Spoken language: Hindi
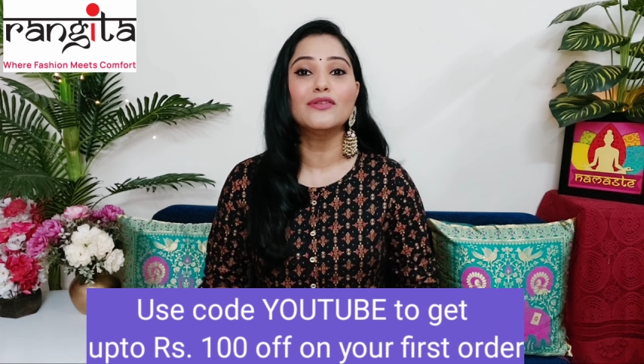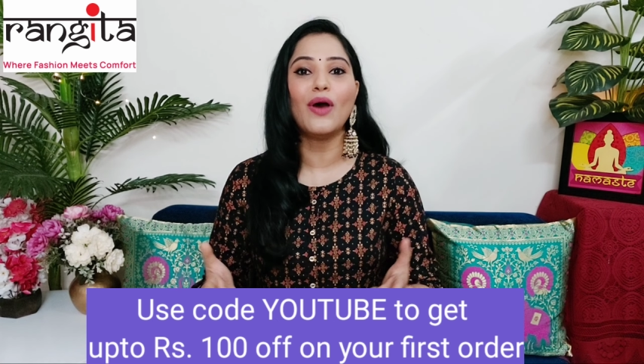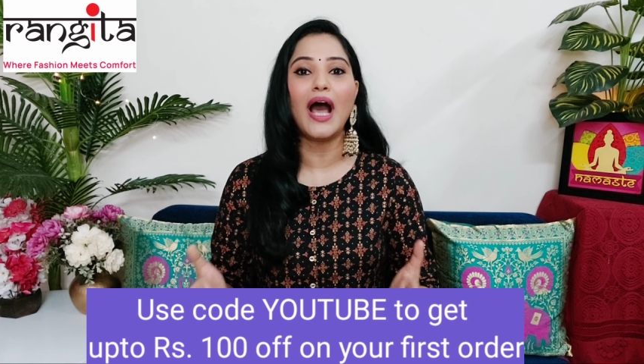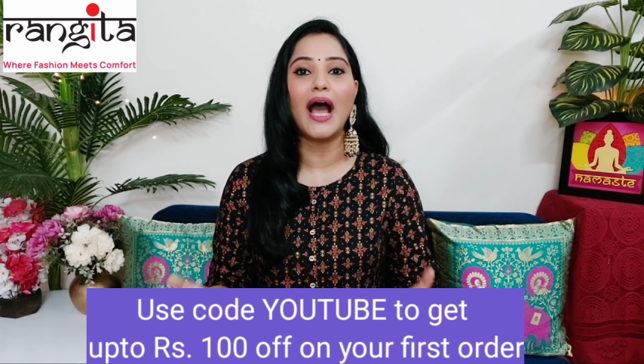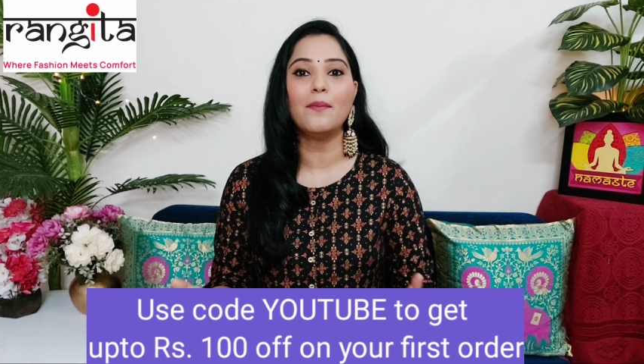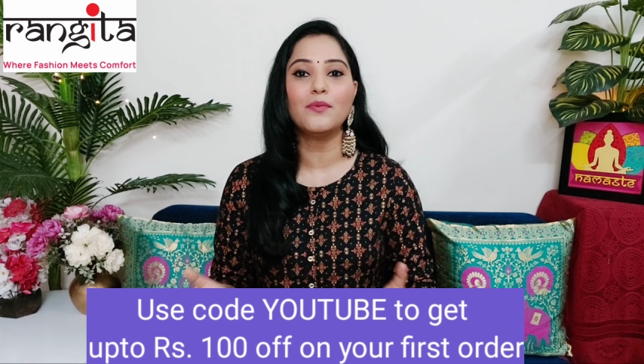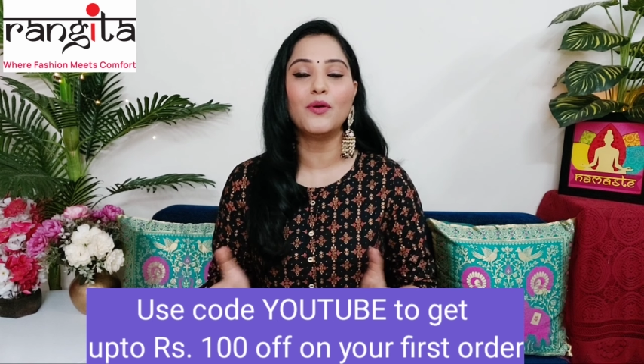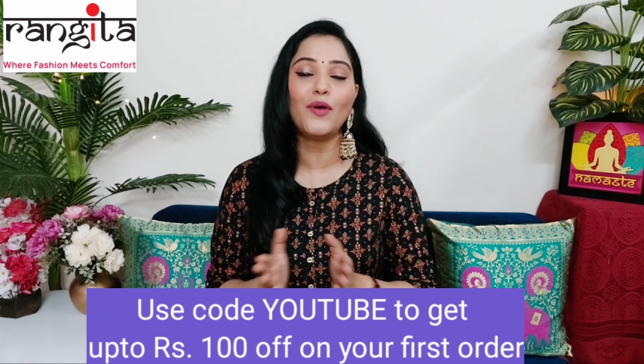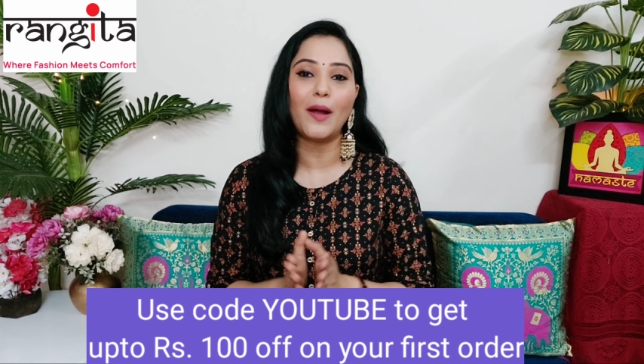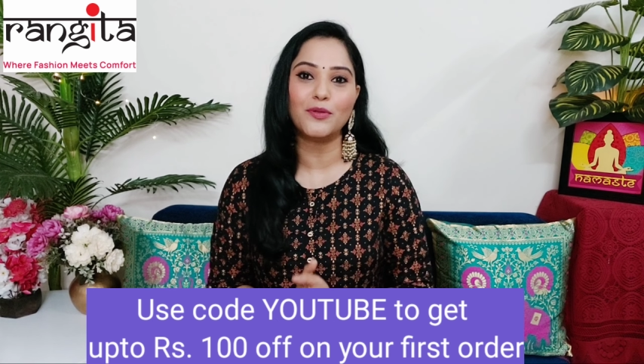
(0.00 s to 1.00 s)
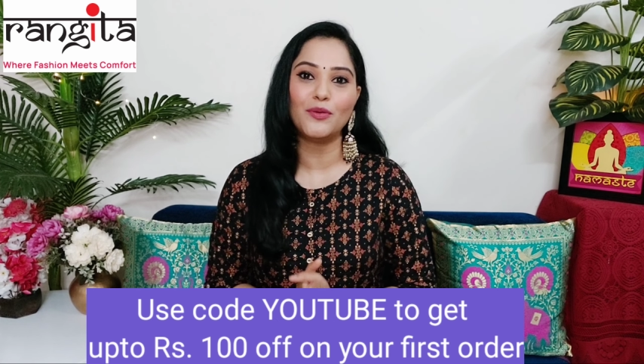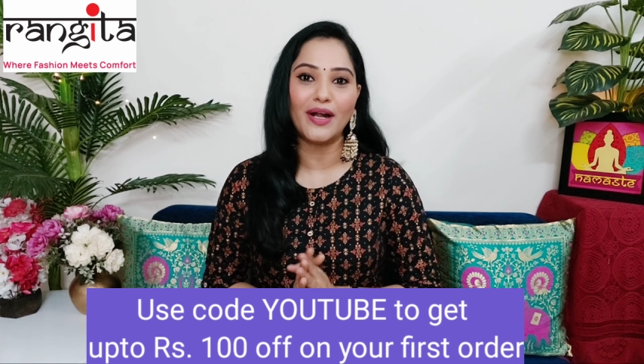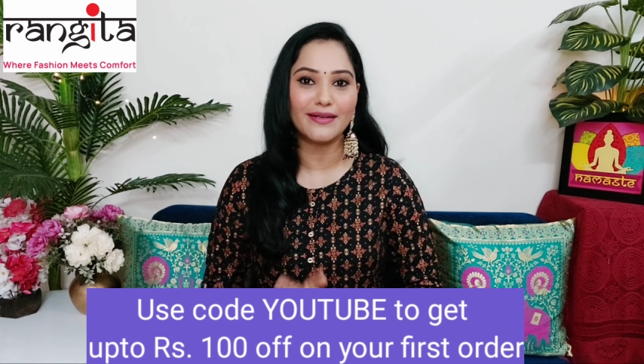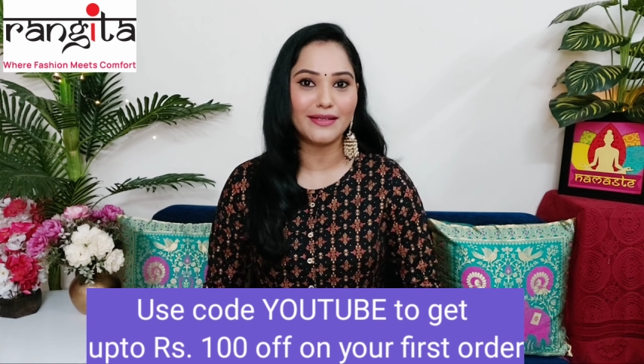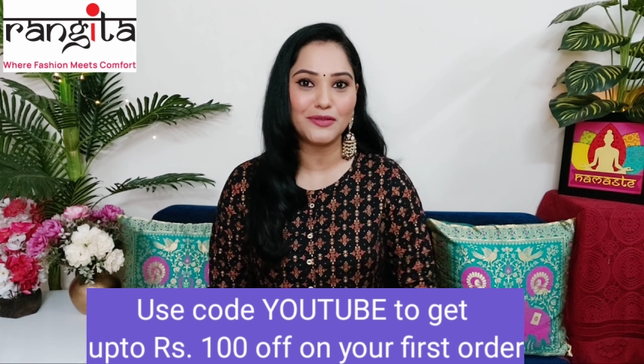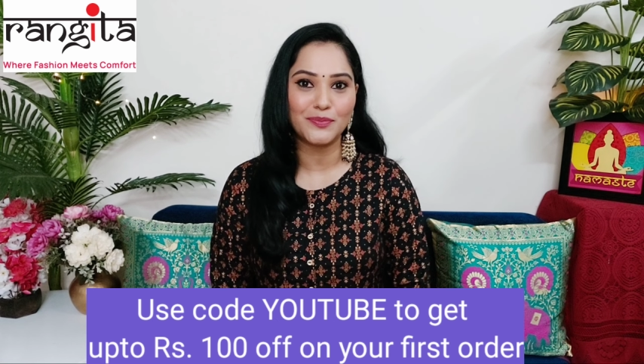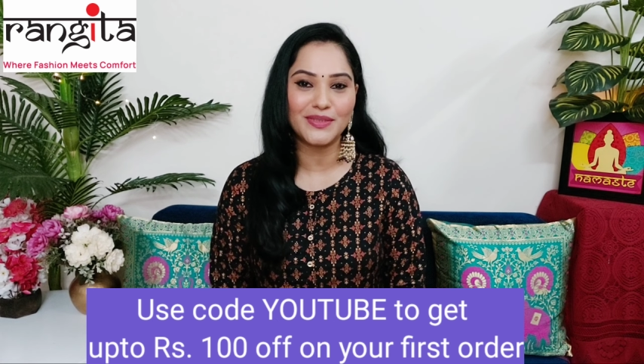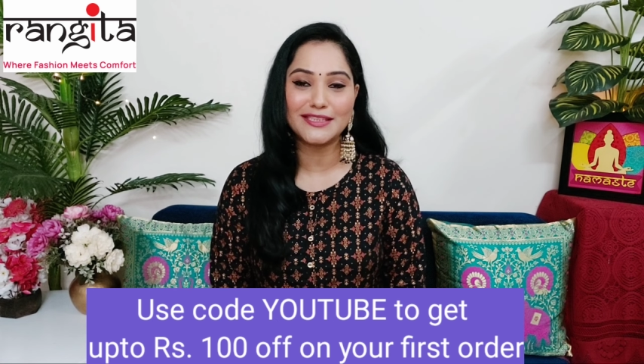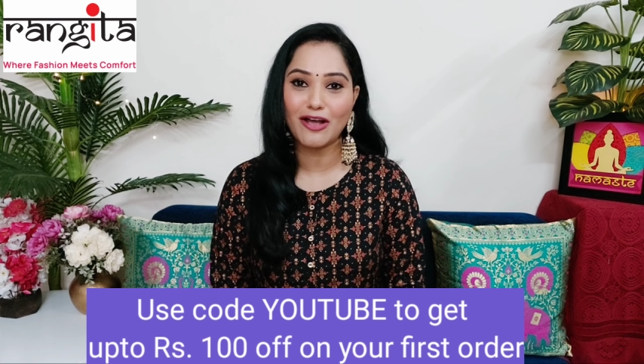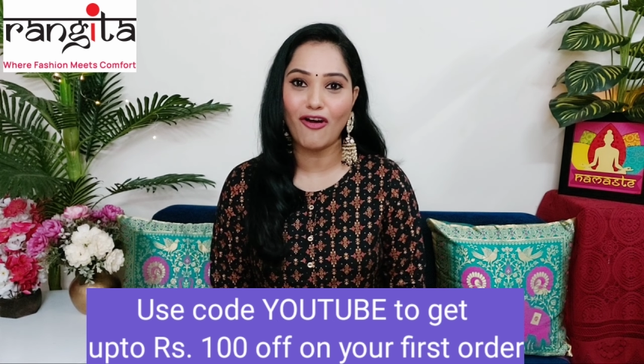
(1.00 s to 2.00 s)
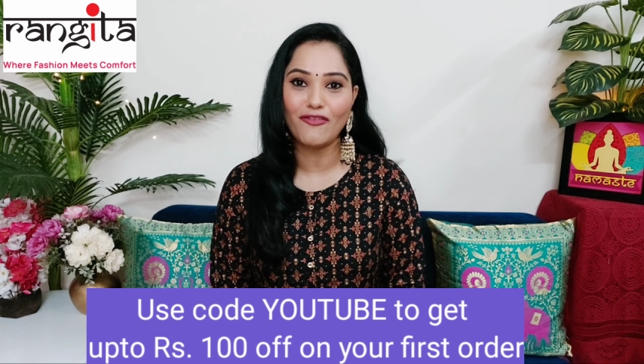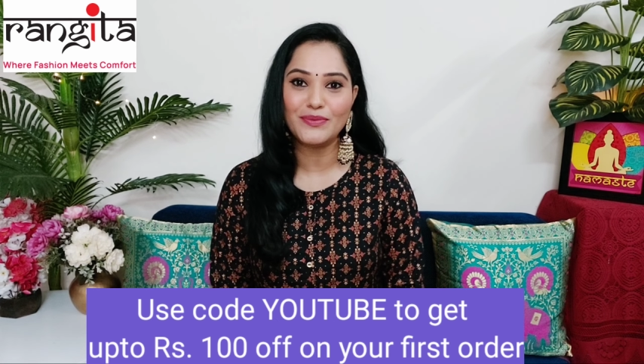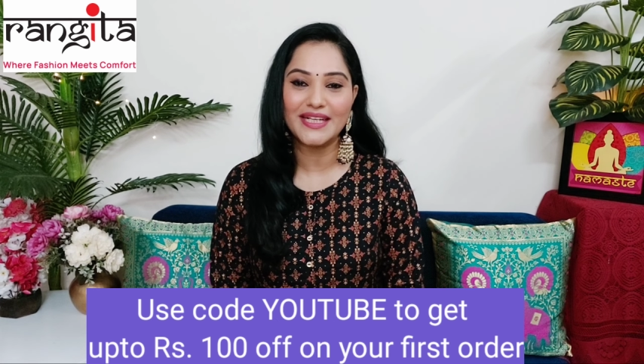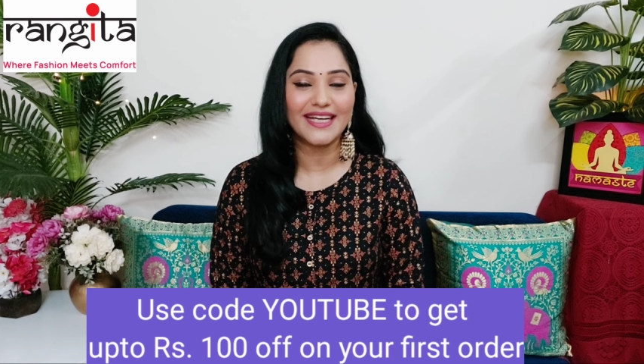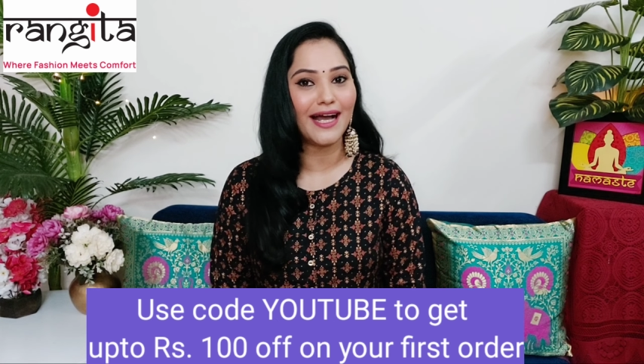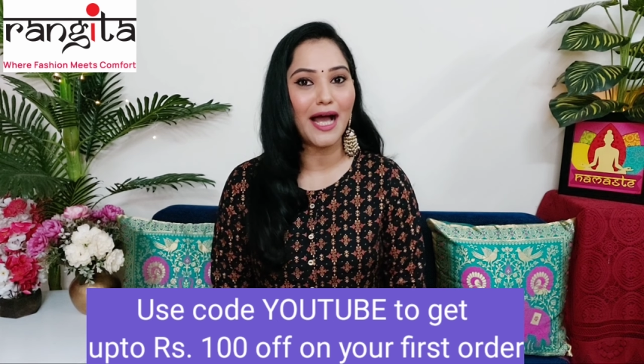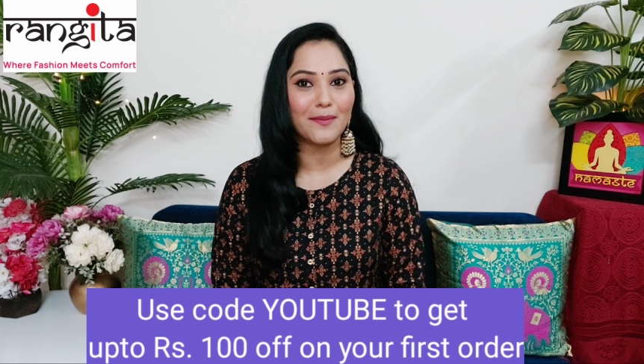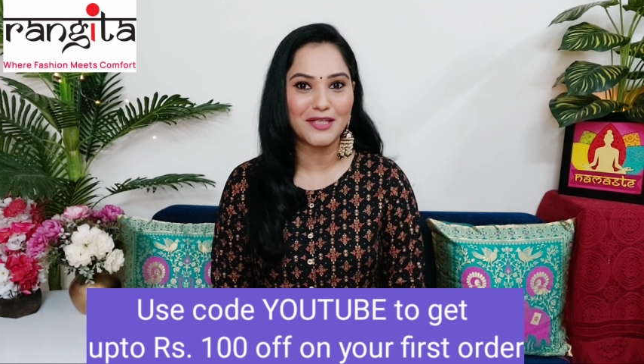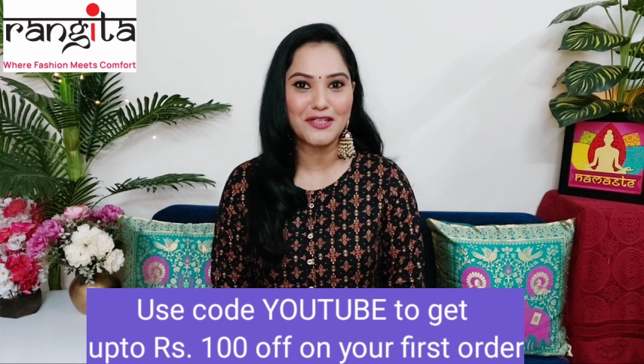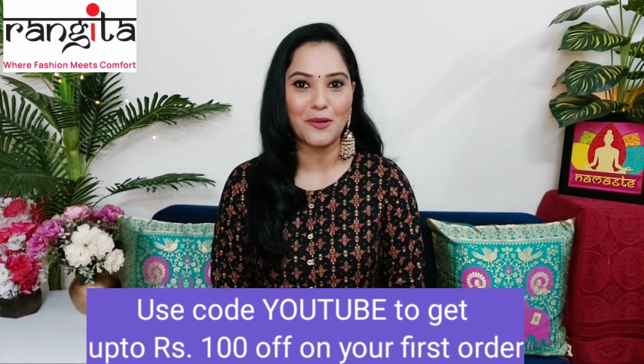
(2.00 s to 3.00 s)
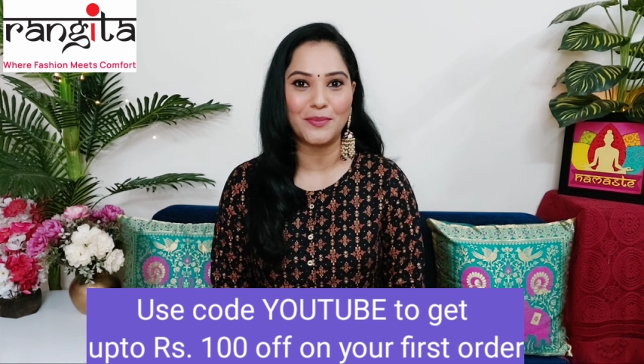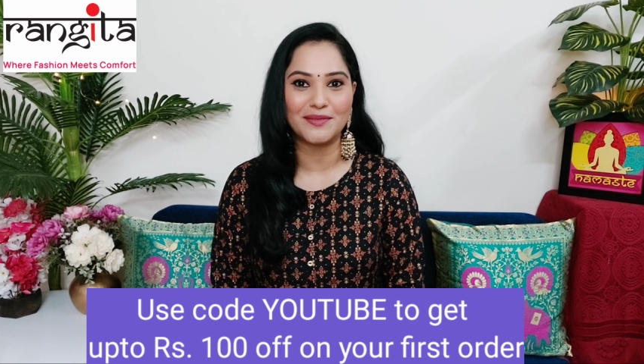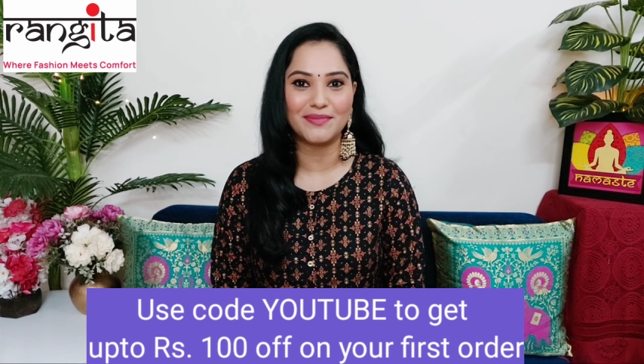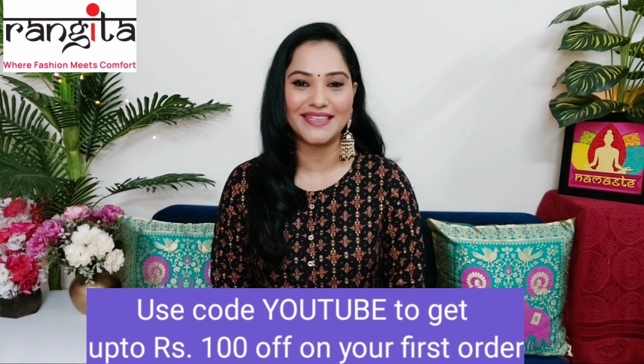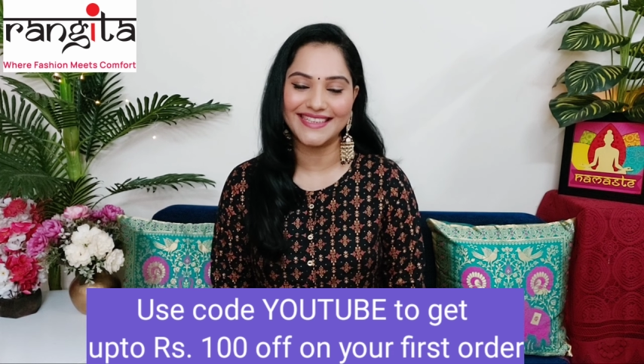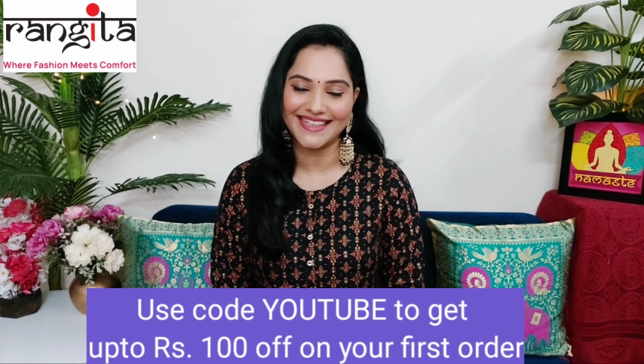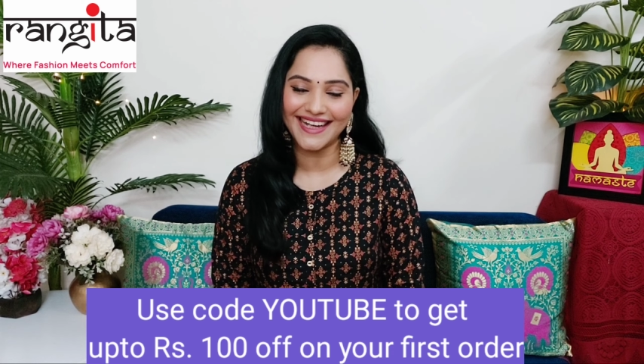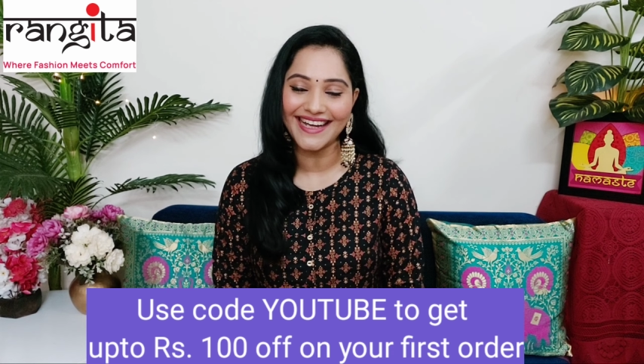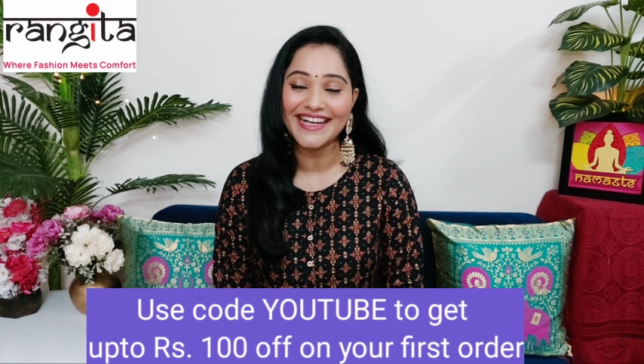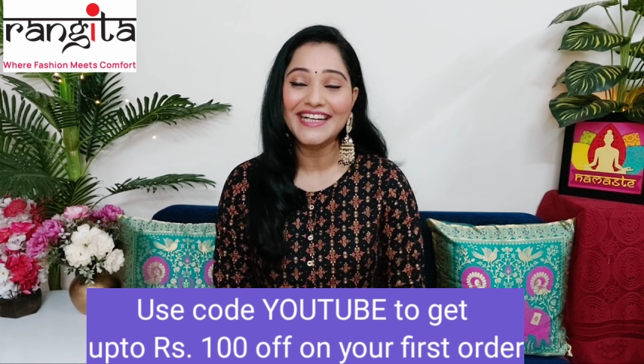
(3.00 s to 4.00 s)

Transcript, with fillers: तो आपको अप टू हंड्रेड रुपीज का ऑफ मिलेगा आपकी शॉपिंग पे ठीक है